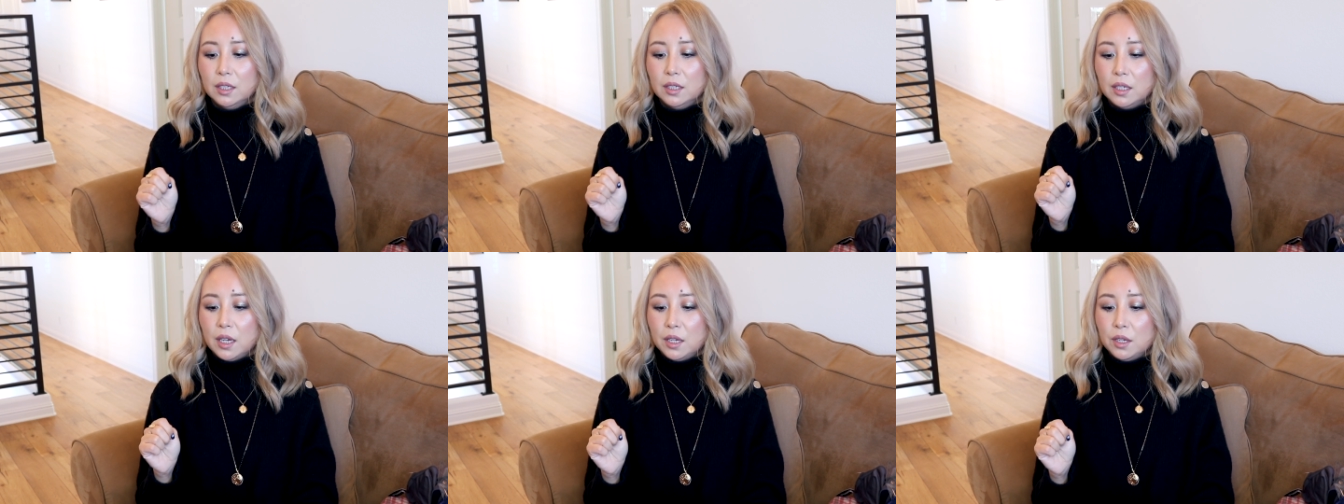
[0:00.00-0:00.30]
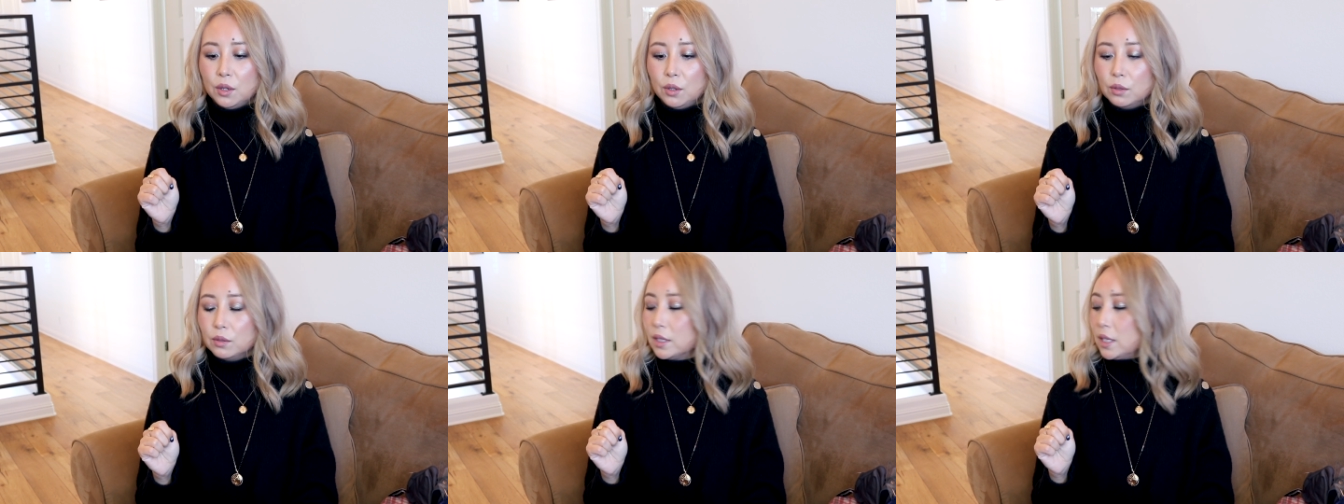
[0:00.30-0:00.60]
也
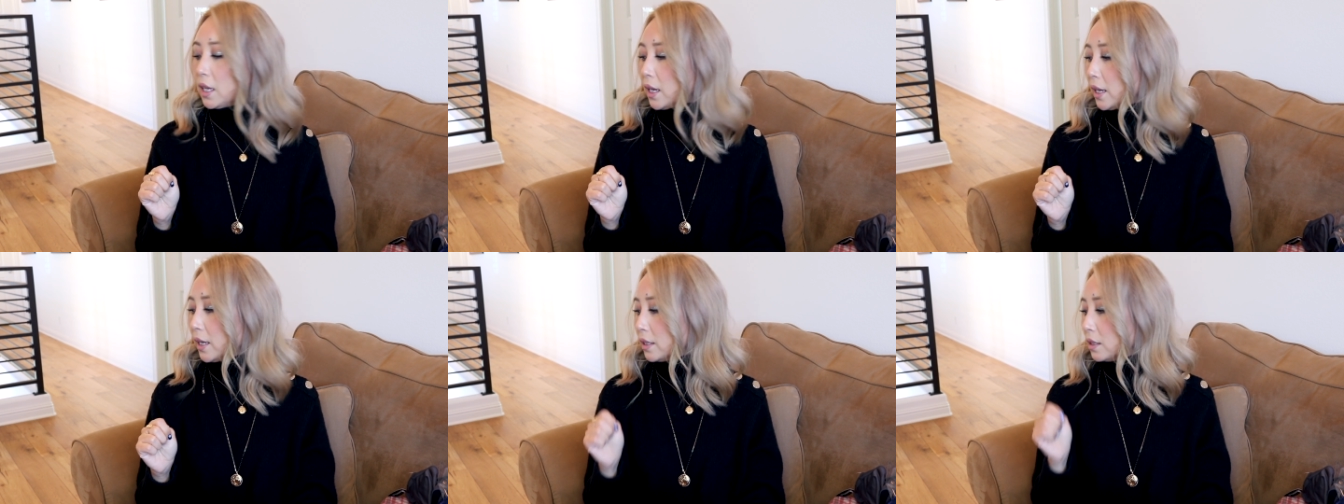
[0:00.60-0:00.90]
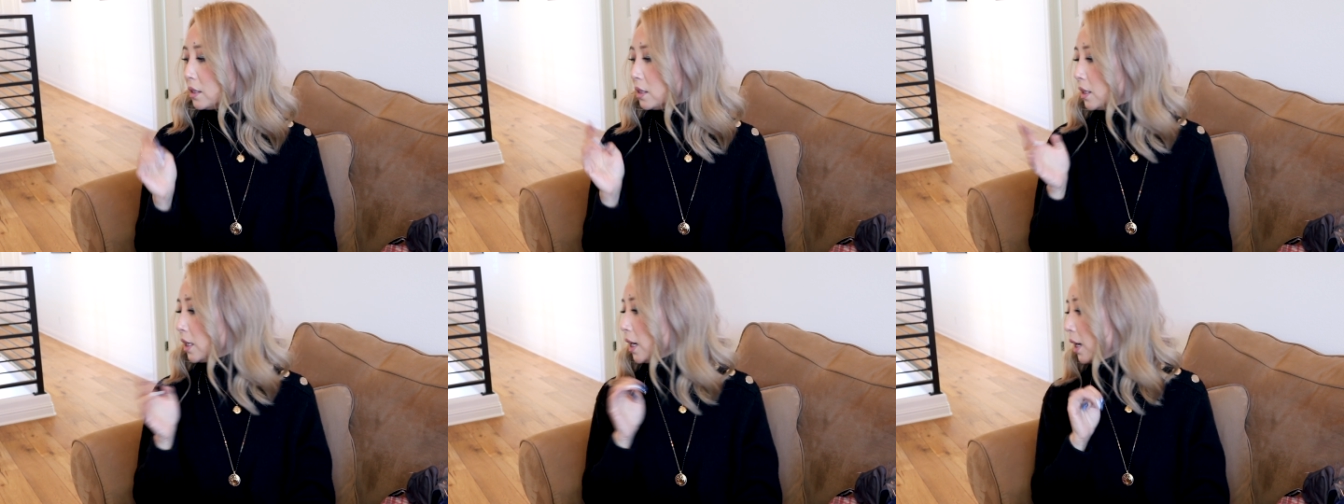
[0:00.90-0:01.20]
有在
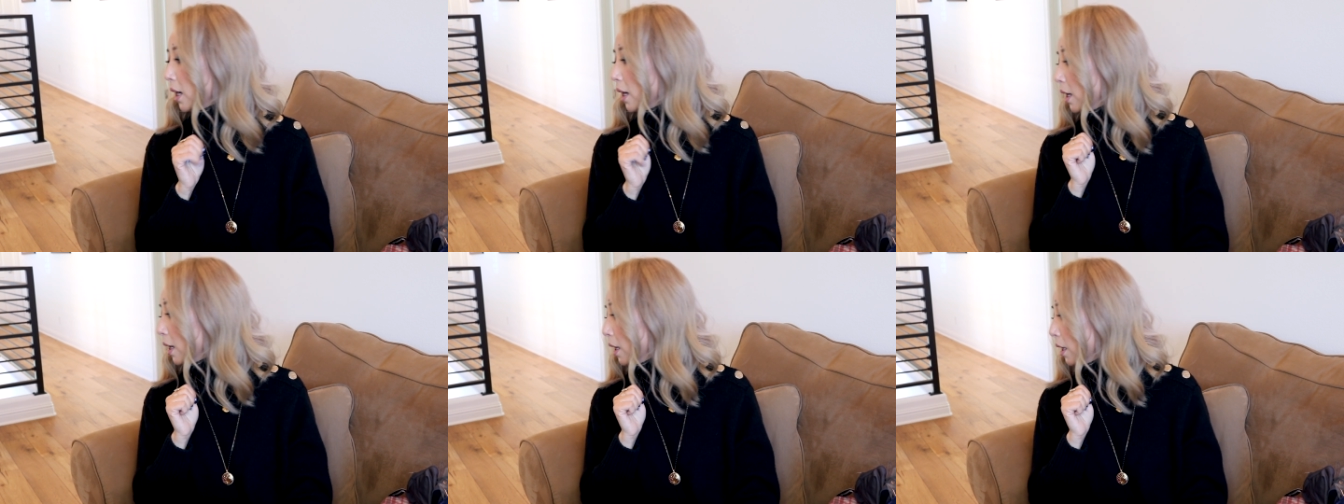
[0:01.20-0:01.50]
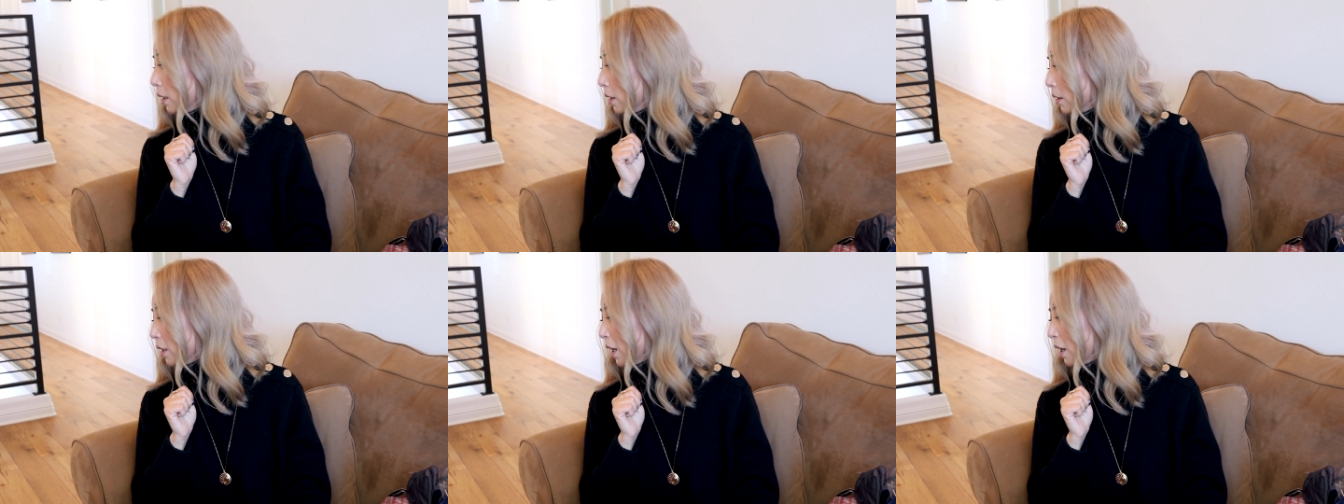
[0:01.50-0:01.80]
其
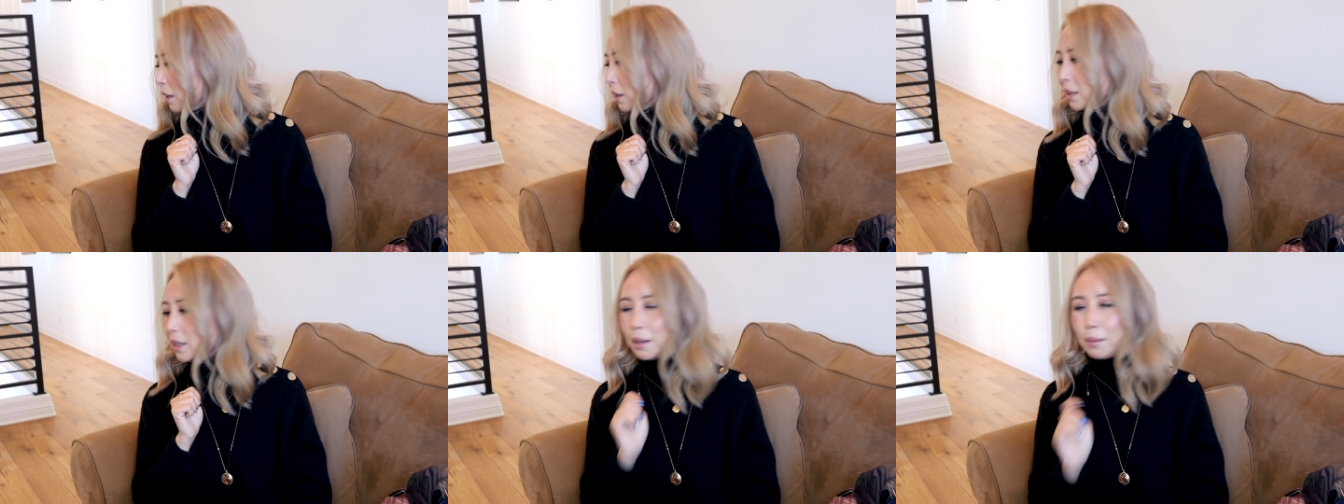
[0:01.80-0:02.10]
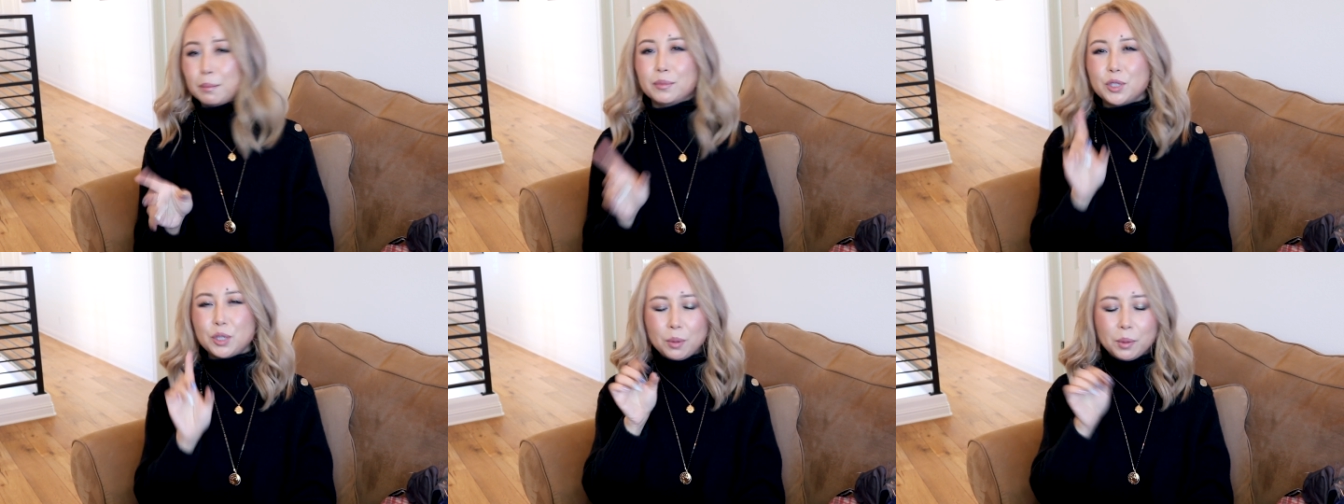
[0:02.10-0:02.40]
他两个
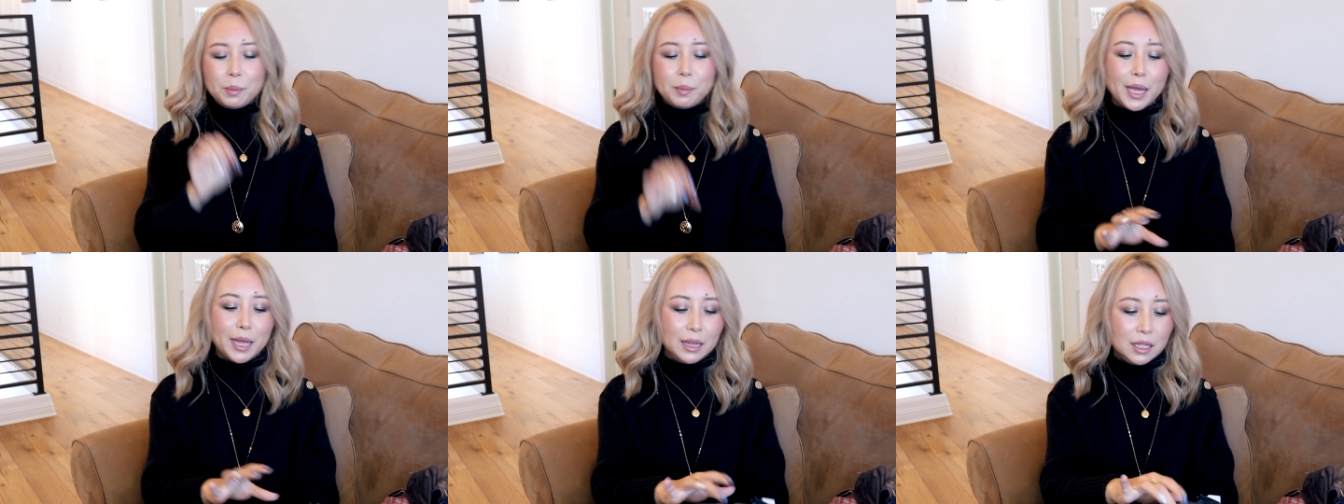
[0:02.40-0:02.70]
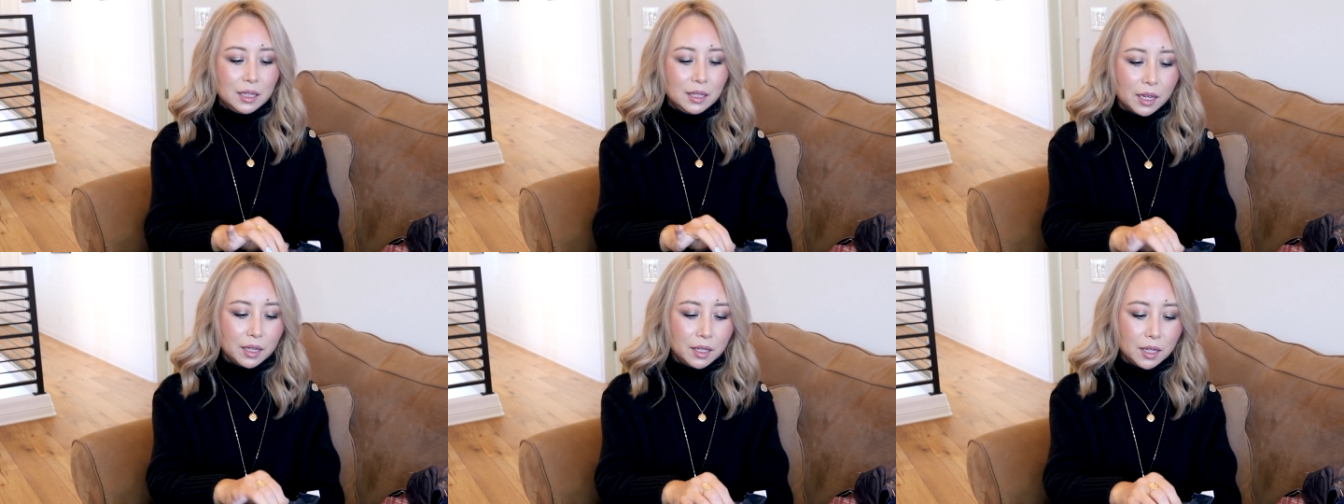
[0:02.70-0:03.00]
店稍微买了
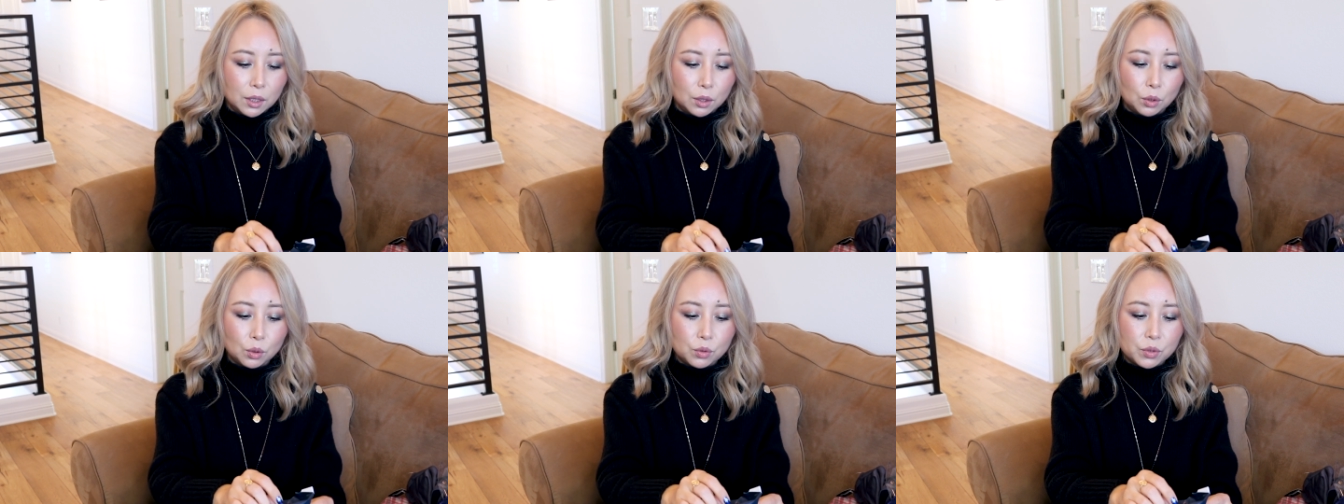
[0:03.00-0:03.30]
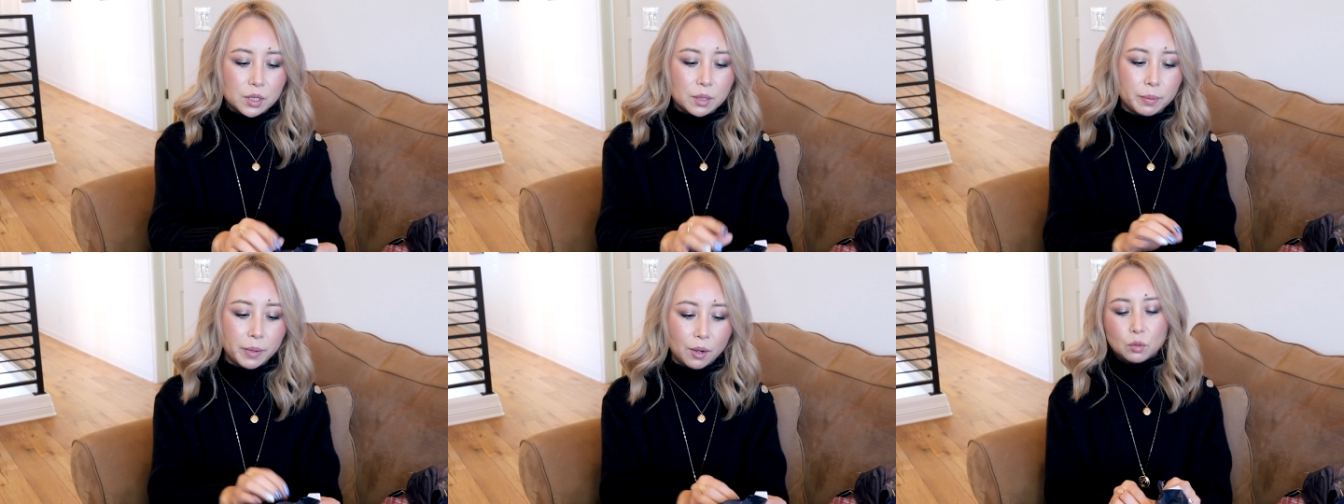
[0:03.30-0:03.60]
一点点的东
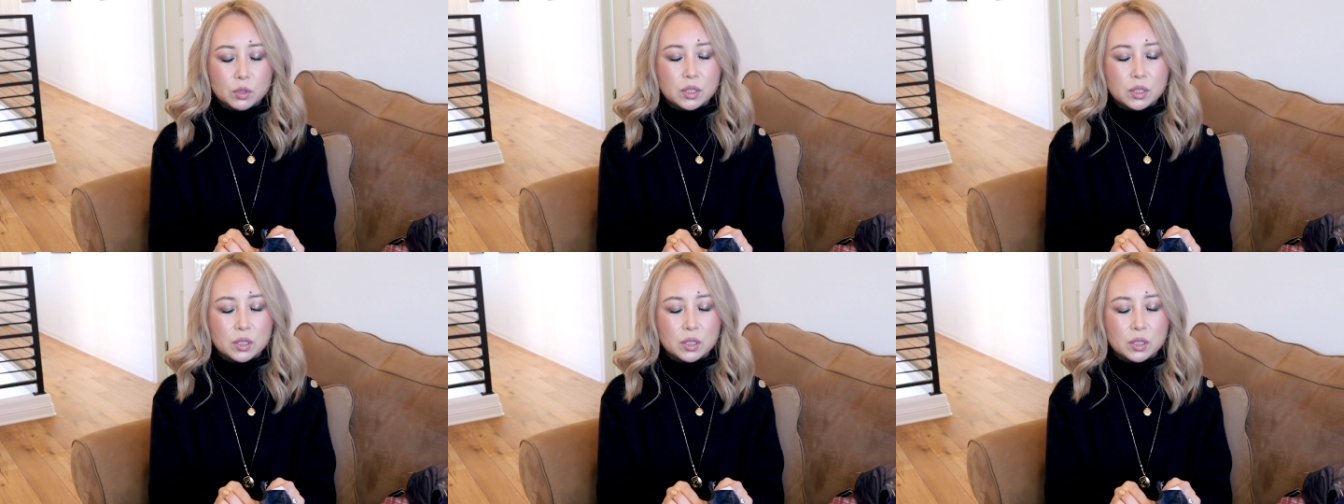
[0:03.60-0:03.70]
西吧。